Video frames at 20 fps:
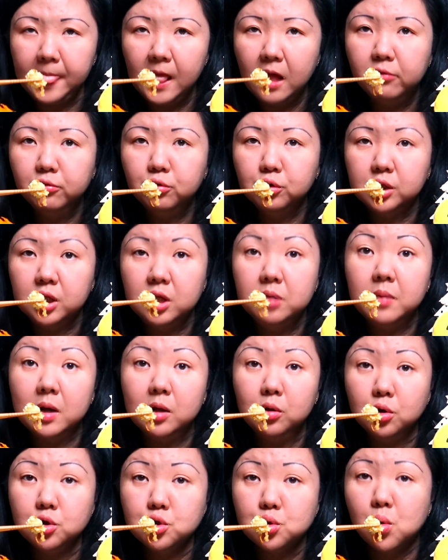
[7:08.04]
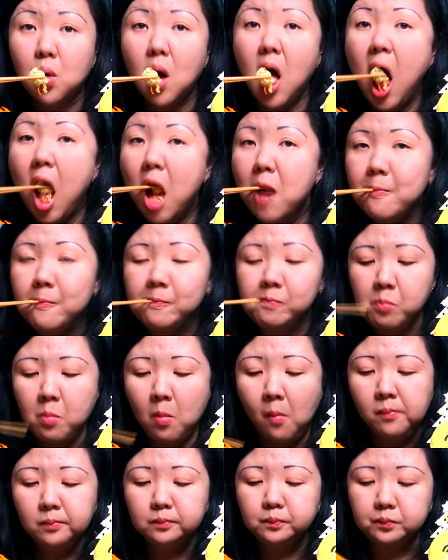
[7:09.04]
Вот, и молочку
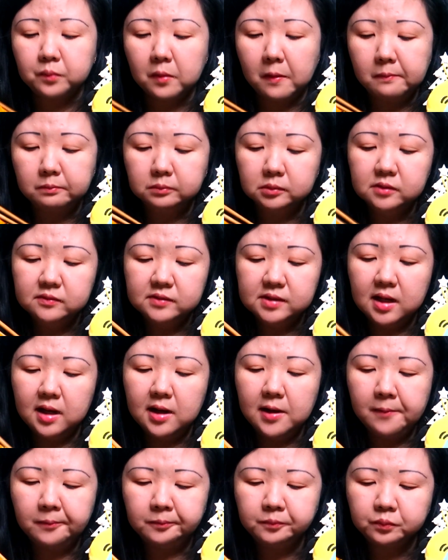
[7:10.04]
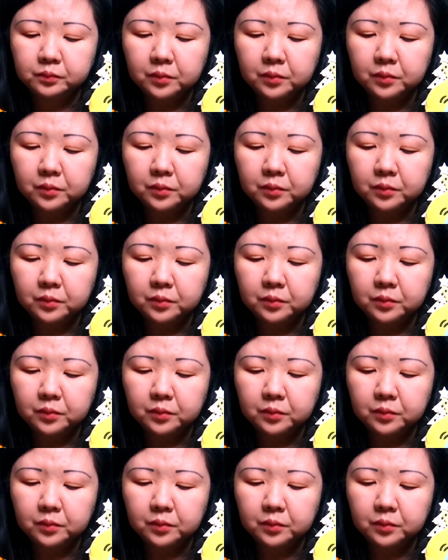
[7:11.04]
мы взяли